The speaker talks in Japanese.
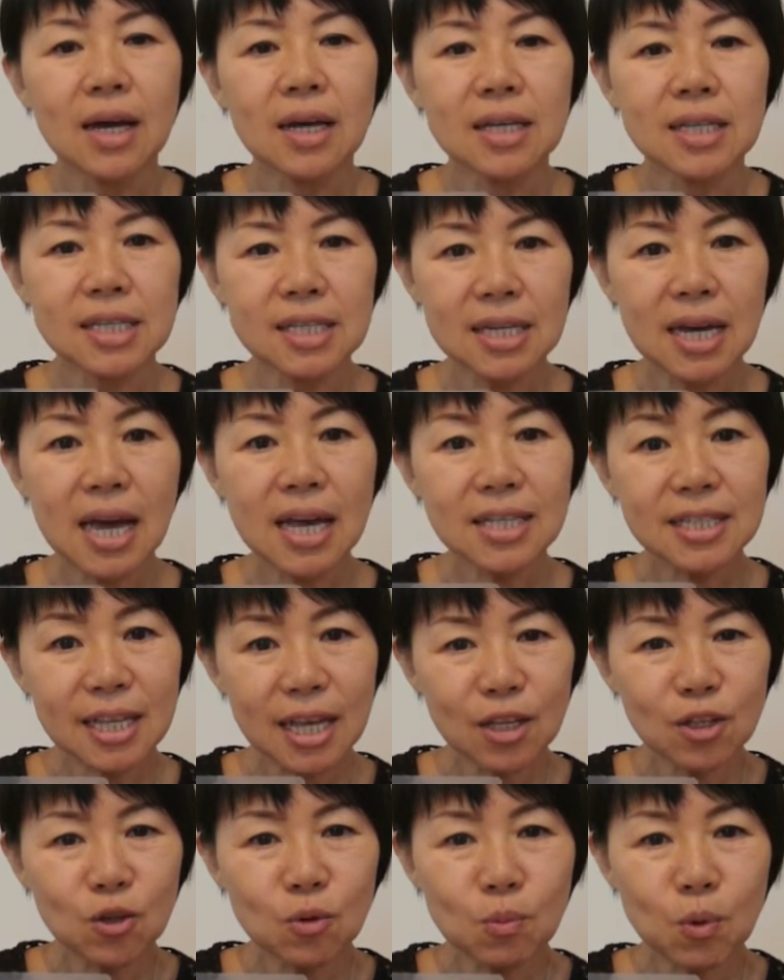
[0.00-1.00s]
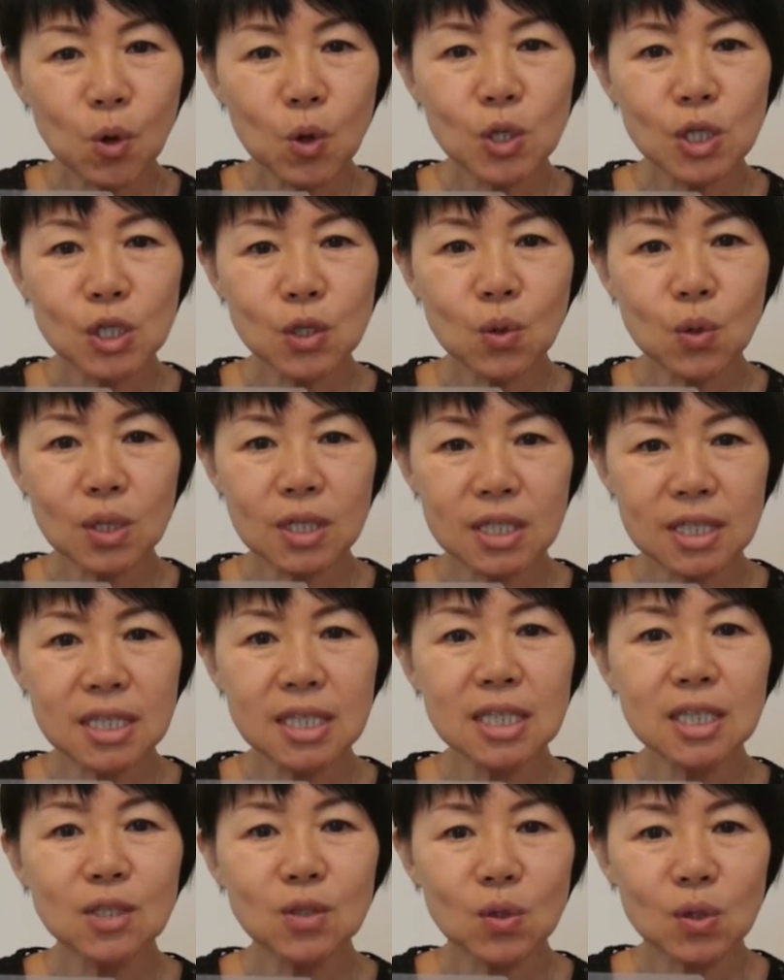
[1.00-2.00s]
紫外線の防止をき
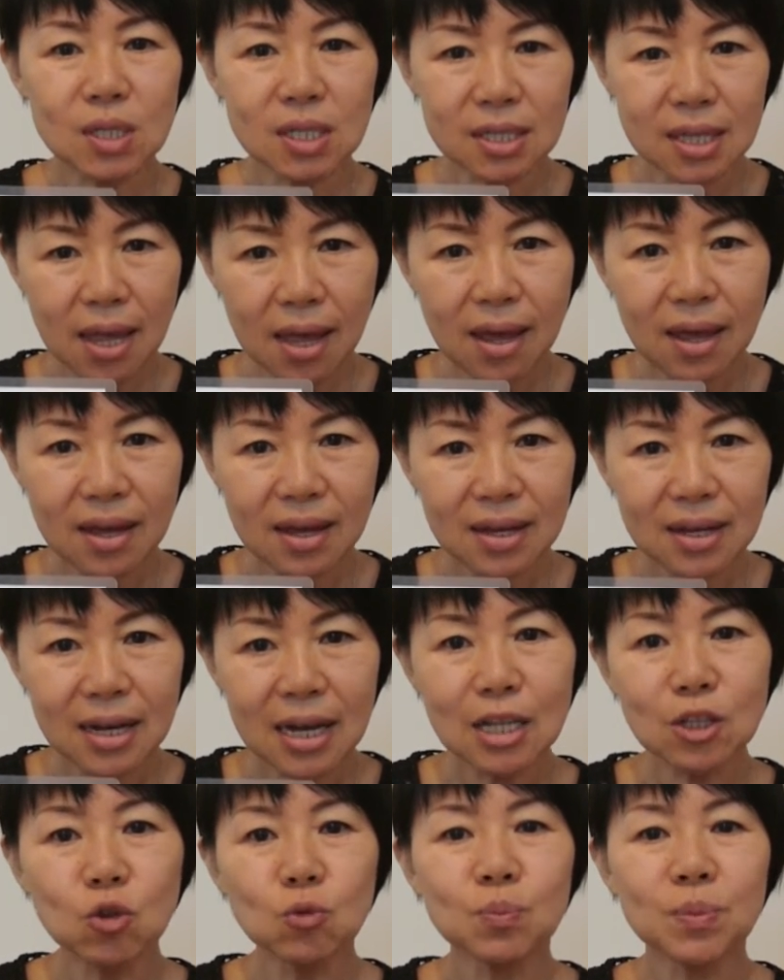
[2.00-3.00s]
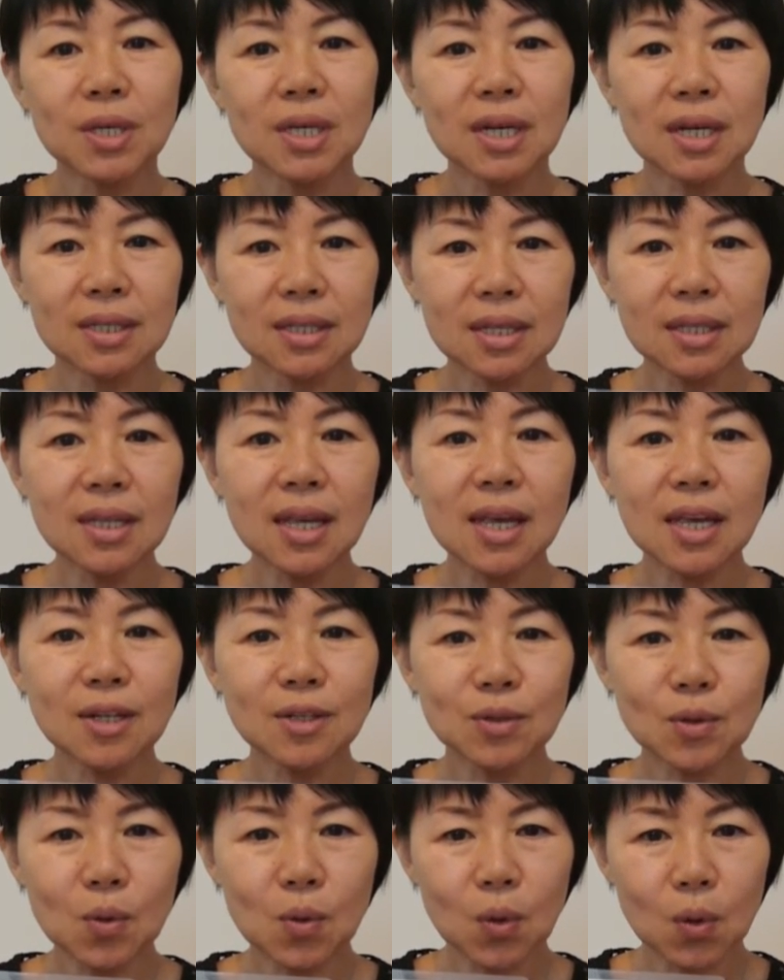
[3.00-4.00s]
ちんとしてアトピーが出てい
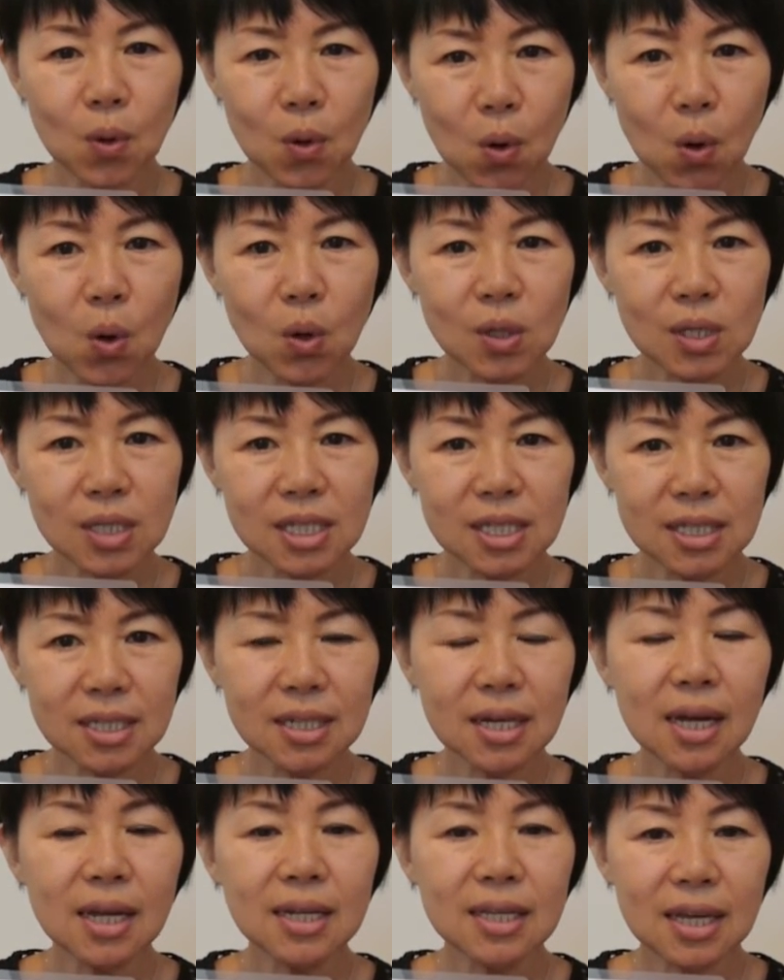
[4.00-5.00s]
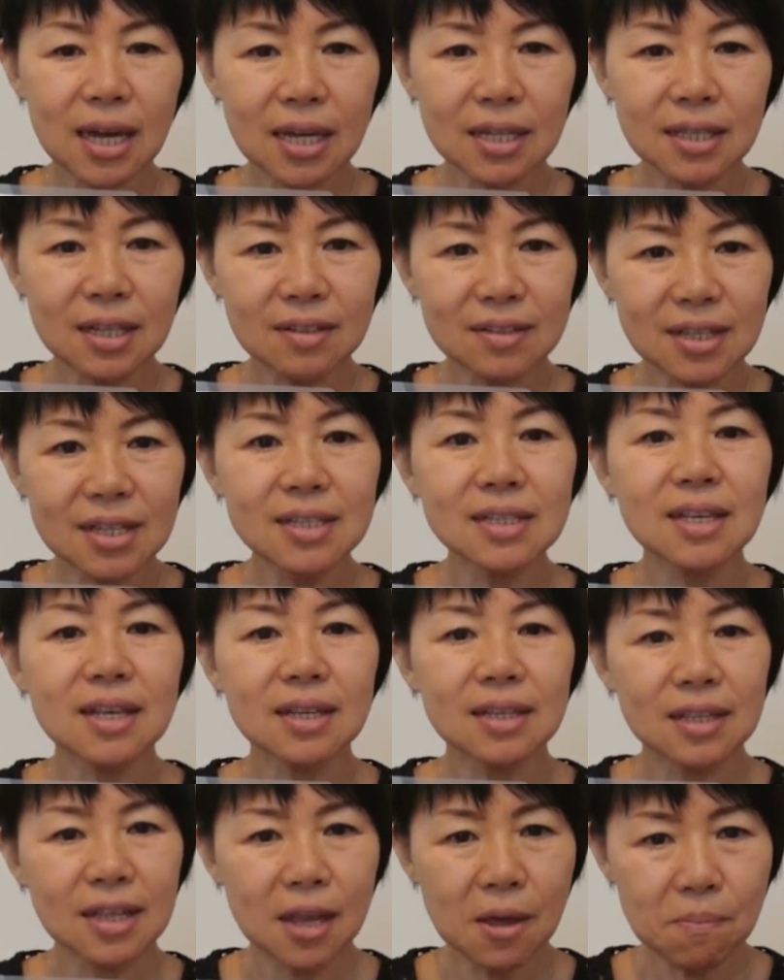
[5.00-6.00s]
るところをしっかり焼いてくださ
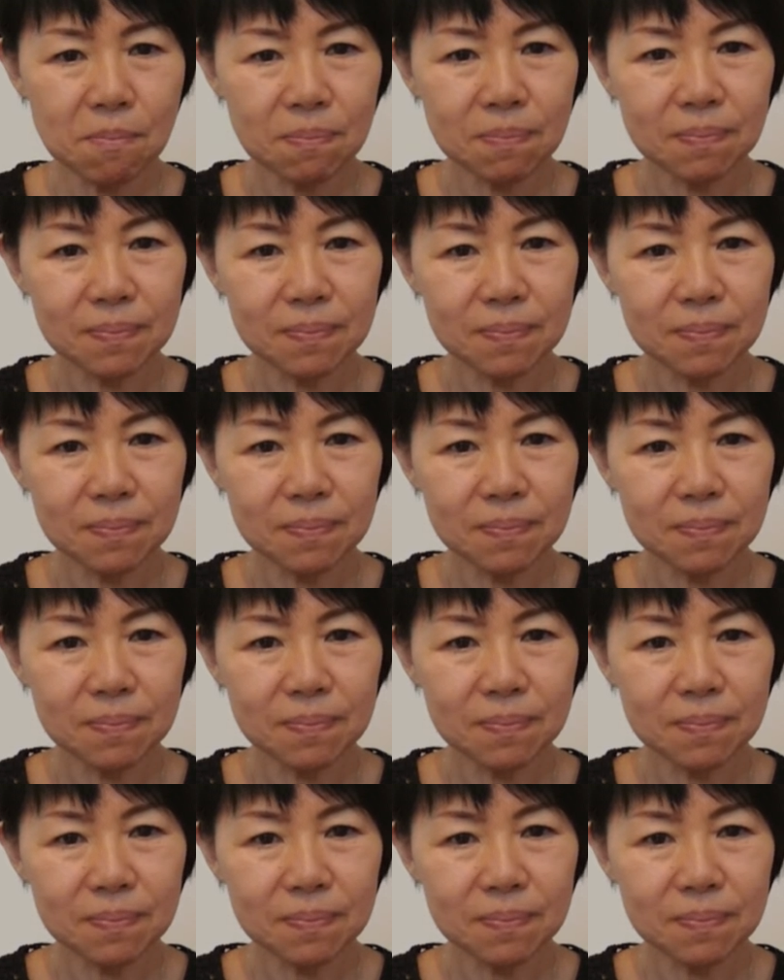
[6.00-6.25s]
いね